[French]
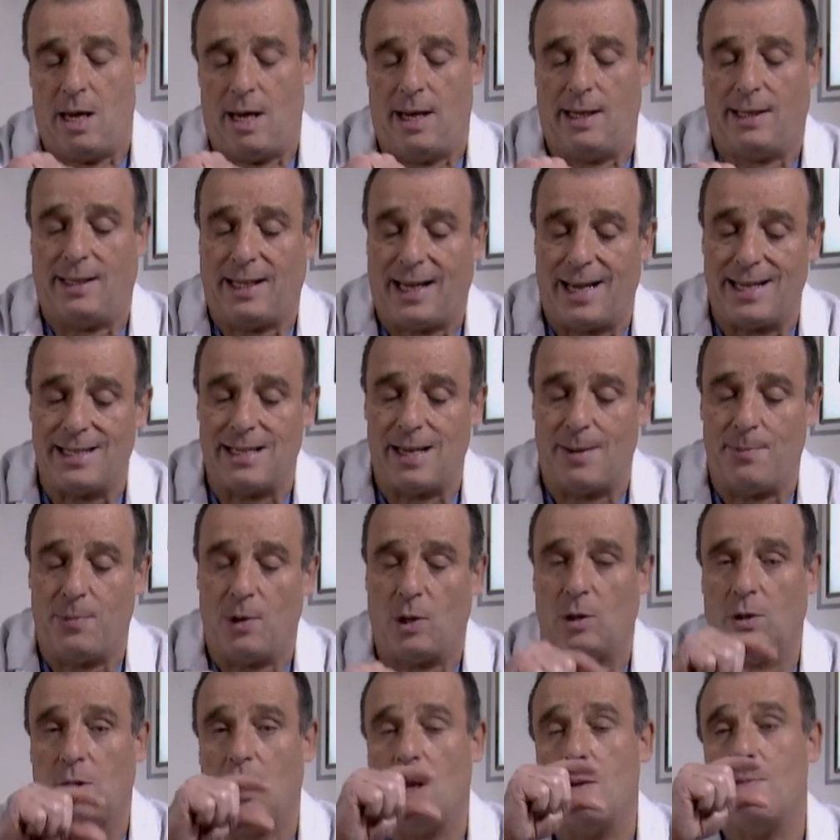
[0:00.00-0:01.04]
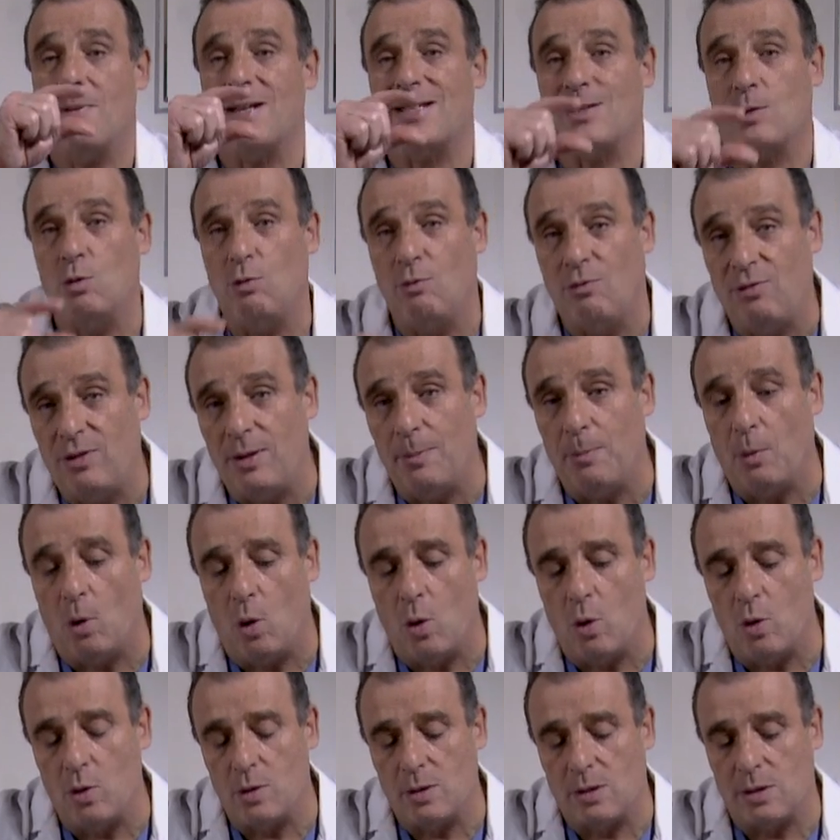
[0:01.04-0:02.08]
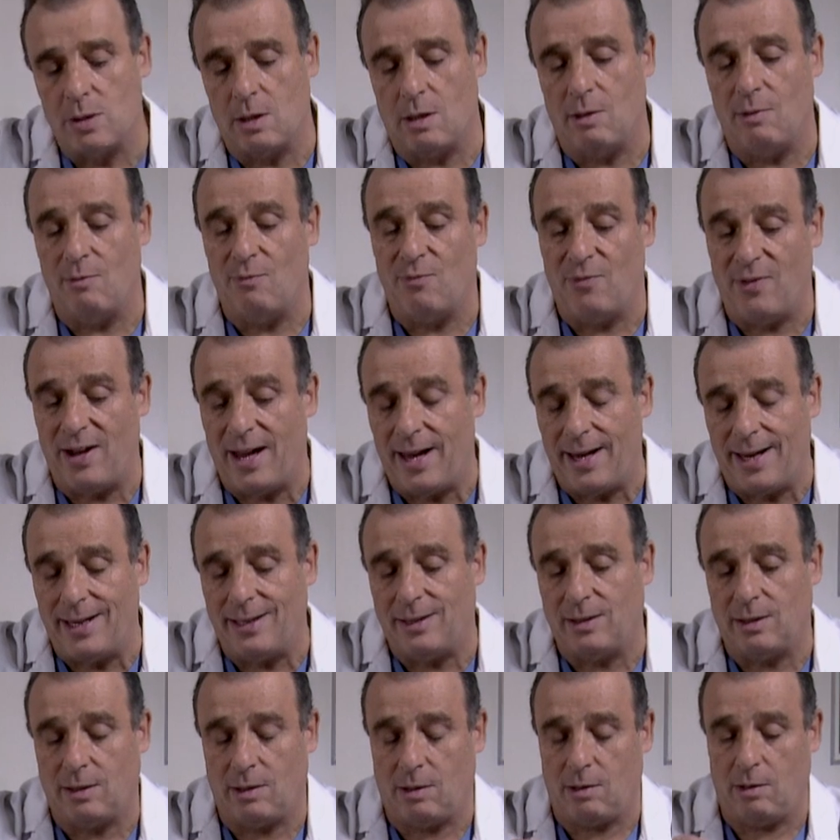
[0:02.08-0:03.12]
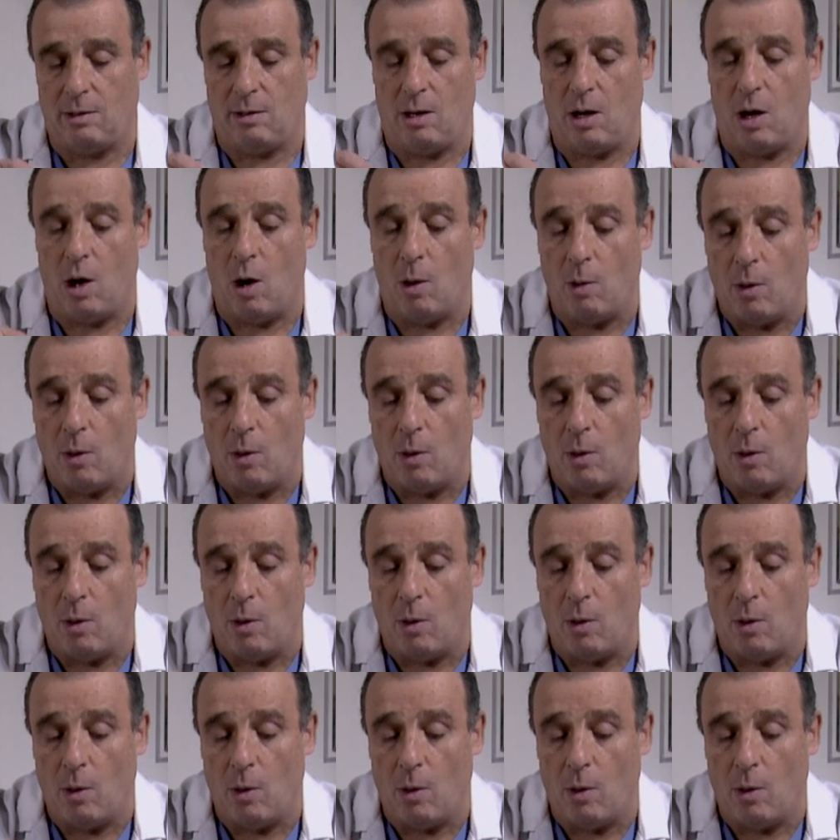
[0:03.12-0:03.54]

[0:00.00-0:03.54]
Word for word: est très important parce qu'une fibrose va être